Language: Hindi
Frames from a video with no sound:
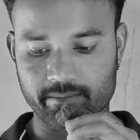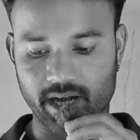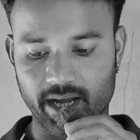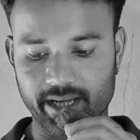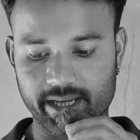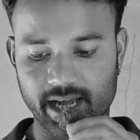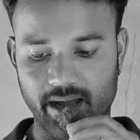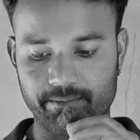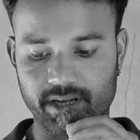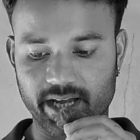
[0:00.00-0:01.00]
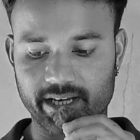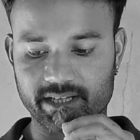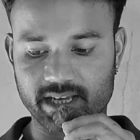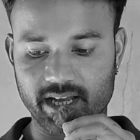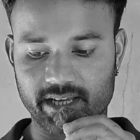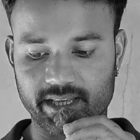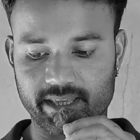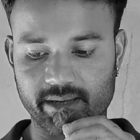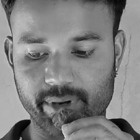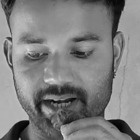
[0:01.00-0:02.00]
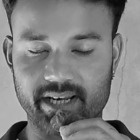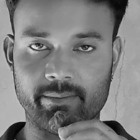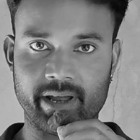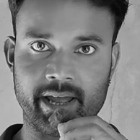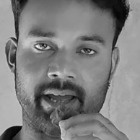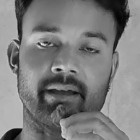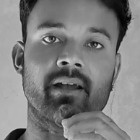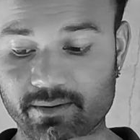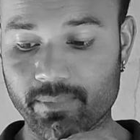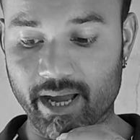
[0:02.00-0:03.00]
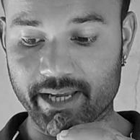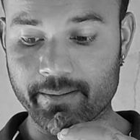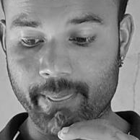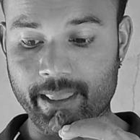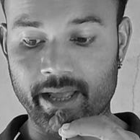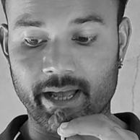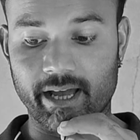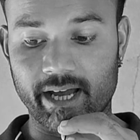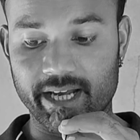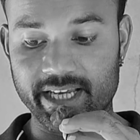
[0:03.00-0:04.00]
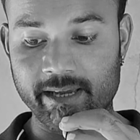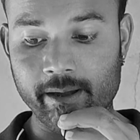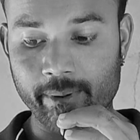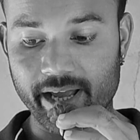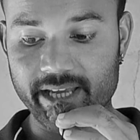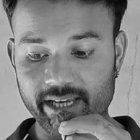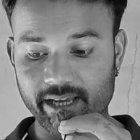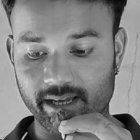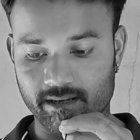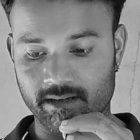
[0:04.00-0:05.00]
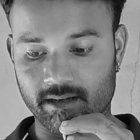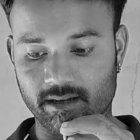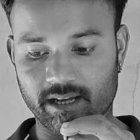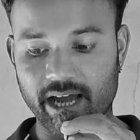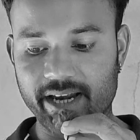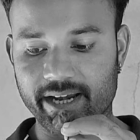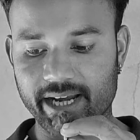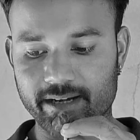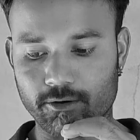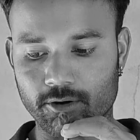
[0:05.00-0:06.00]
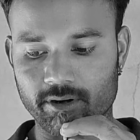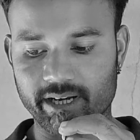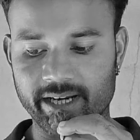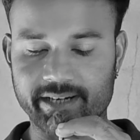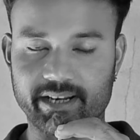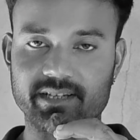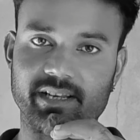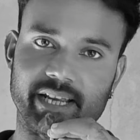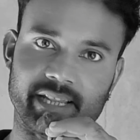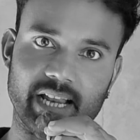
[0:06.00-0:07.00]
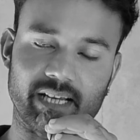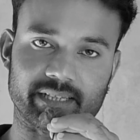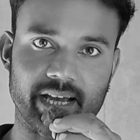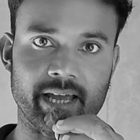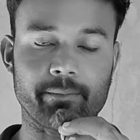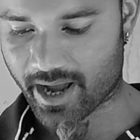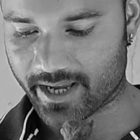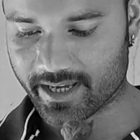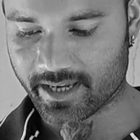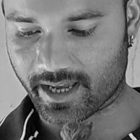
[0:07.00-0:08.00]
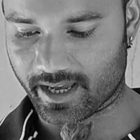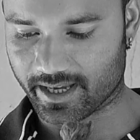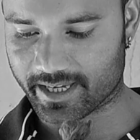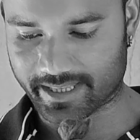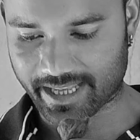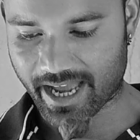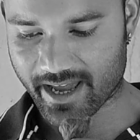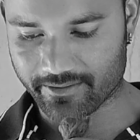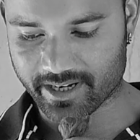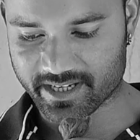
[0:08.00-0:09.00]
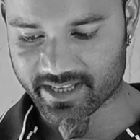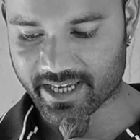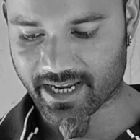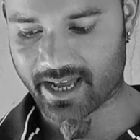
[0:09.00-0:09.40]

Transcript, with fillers: भाई आपका रिक्शा कितनी बैटरी में है जी भाई ई एम आई का रेट और इंटरेस्ट कितना लगता है भाई आ, कितना एवरेज दे